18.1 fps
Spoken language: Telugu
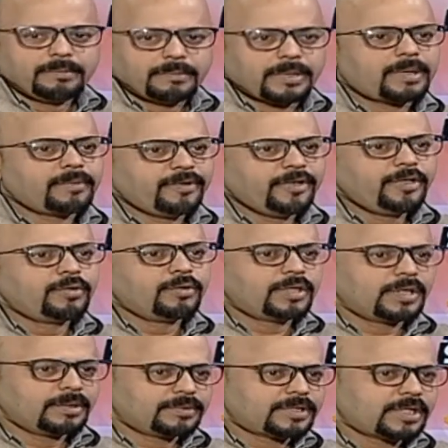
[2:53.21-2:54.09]
మనం వింటూ
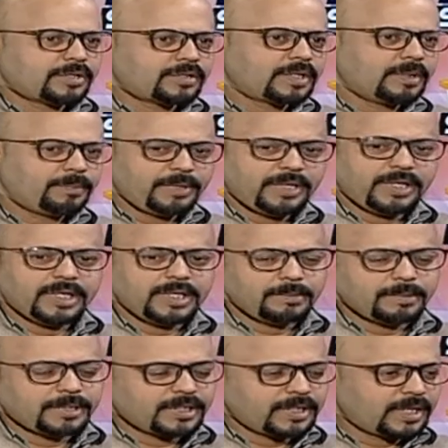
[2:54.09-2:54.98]
ఉంటాం తరచుగా పిల్లలు
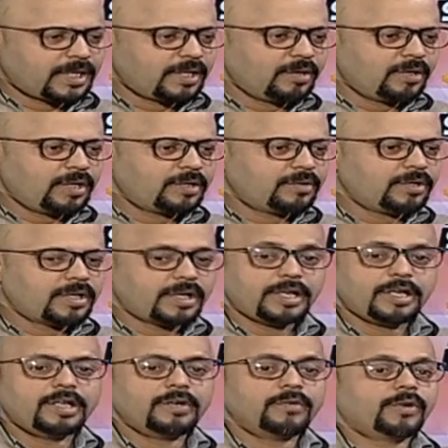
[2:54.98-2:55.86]
ఈ మధ్యకాలంలో అంటుంటారు
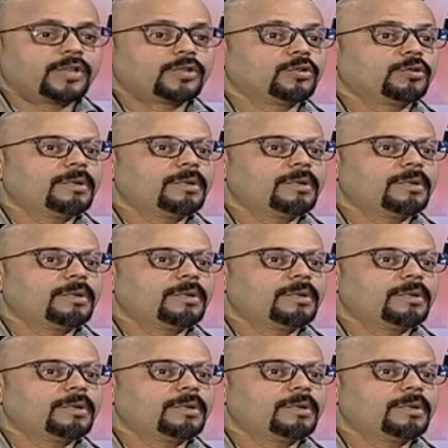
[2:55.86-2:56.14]
నేను ఎవరితో